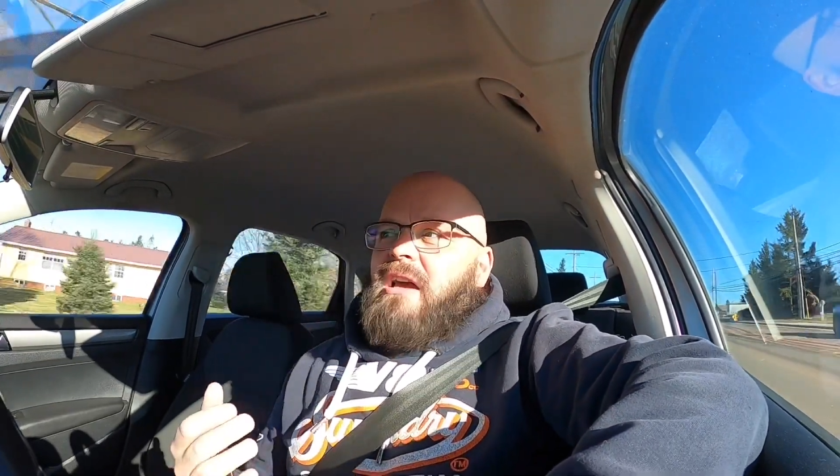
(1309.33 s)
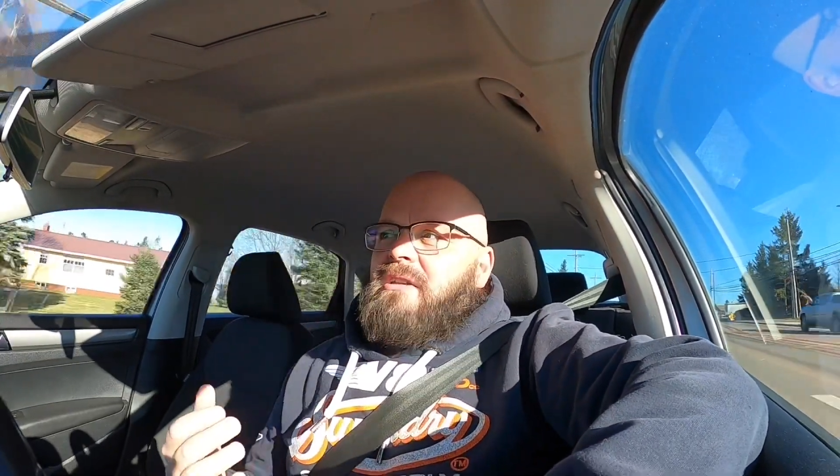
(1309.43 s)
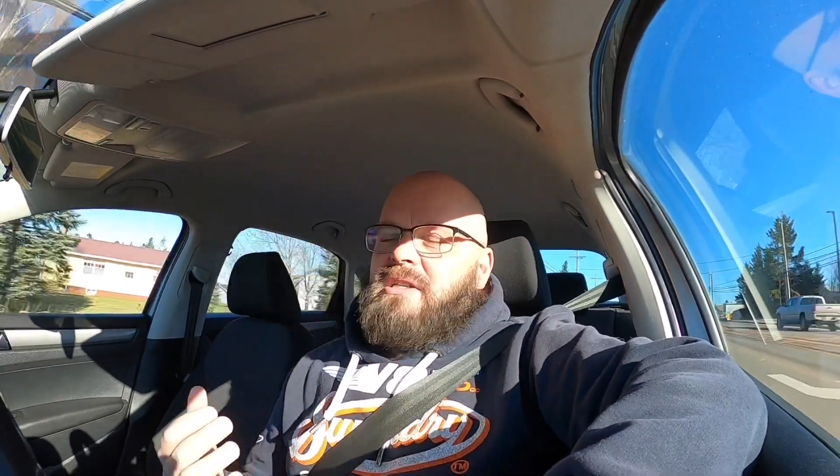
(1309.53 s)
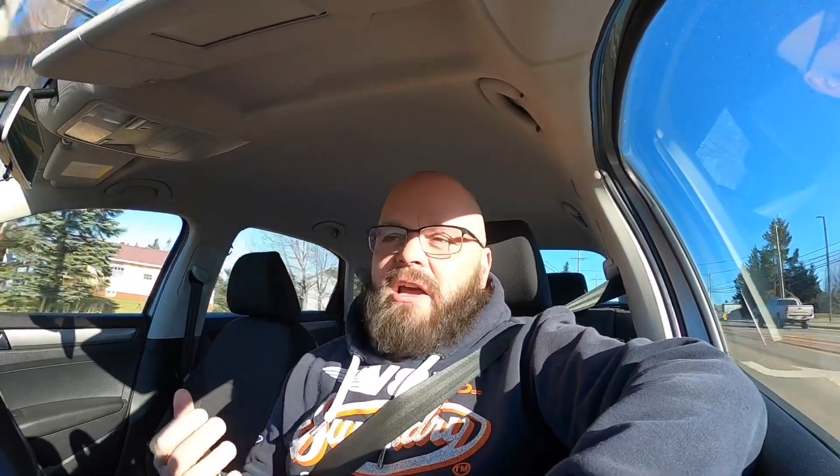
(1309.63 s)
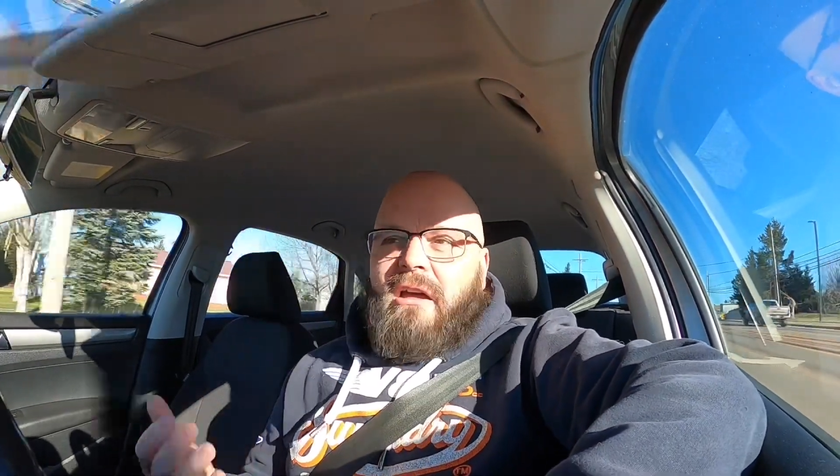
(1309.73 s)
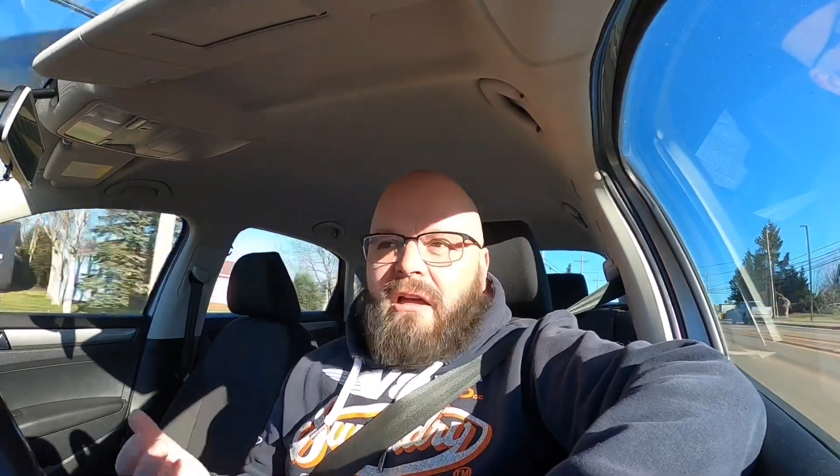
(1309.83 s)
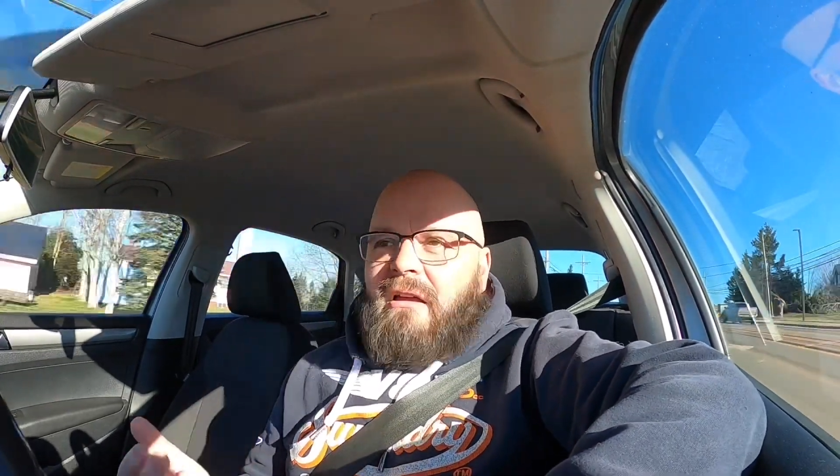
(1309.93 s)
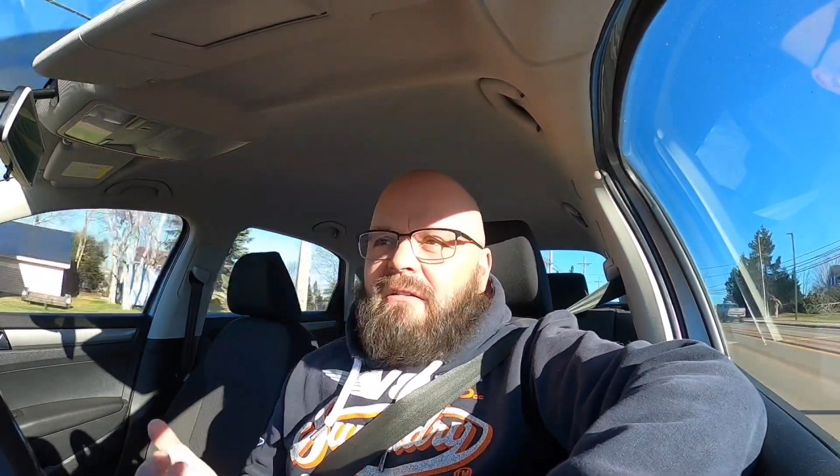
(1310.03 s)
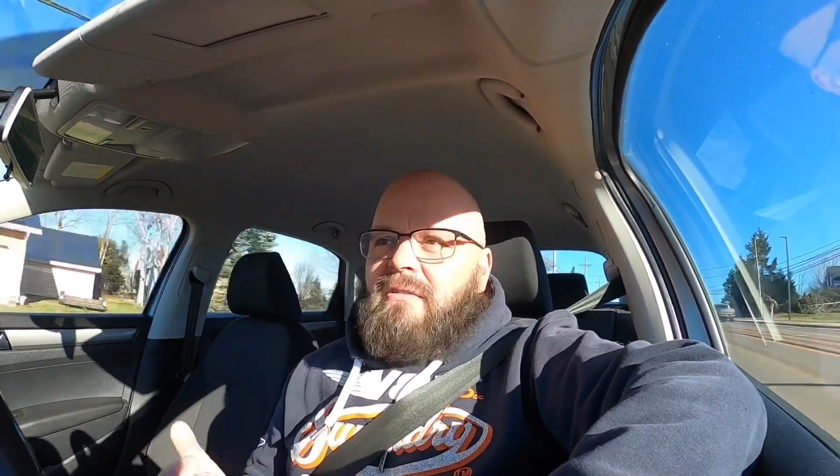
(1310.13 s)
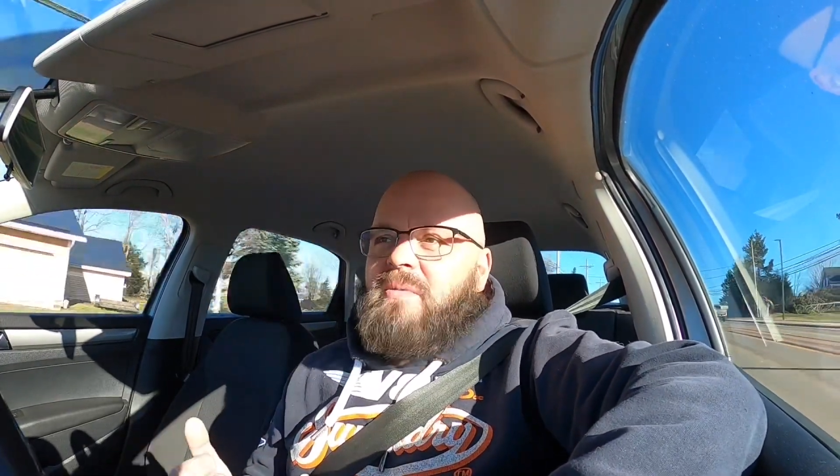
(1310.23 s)
ich so,
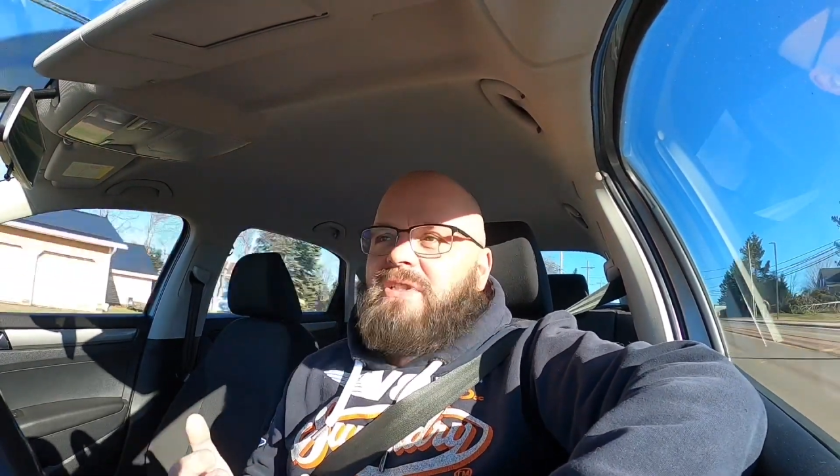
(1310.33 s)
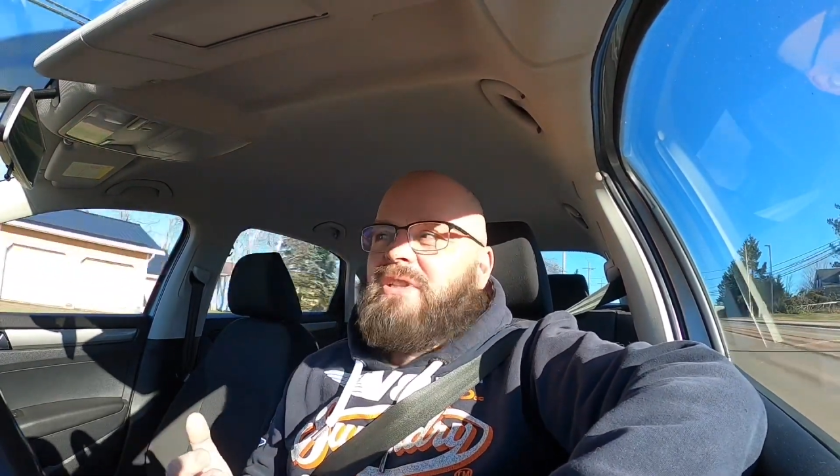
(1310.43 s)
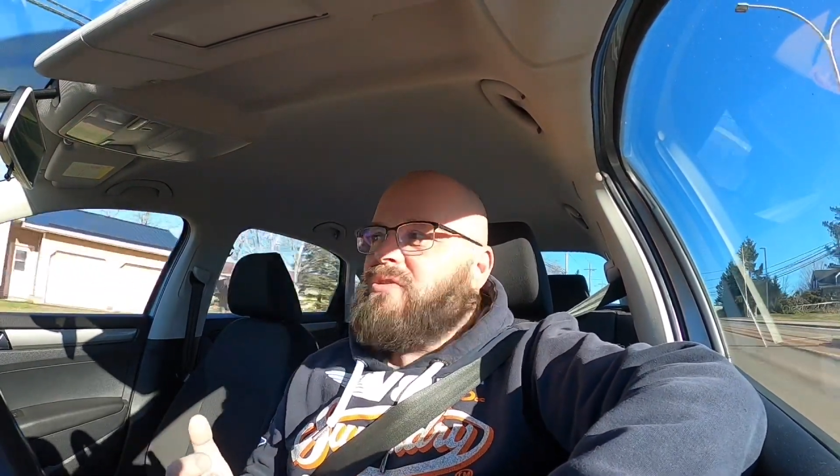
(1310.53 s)
hä, Nummernschild